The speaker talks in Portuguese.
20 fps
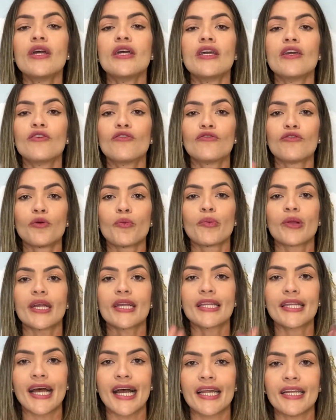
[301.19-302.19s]
eu vou para
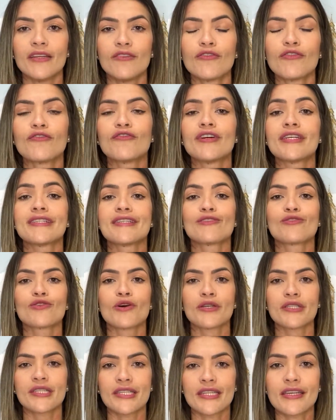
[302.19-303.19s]
Itália e vou fazer
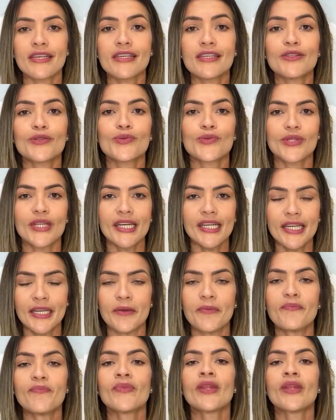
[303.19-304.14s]
sozinha isso daí.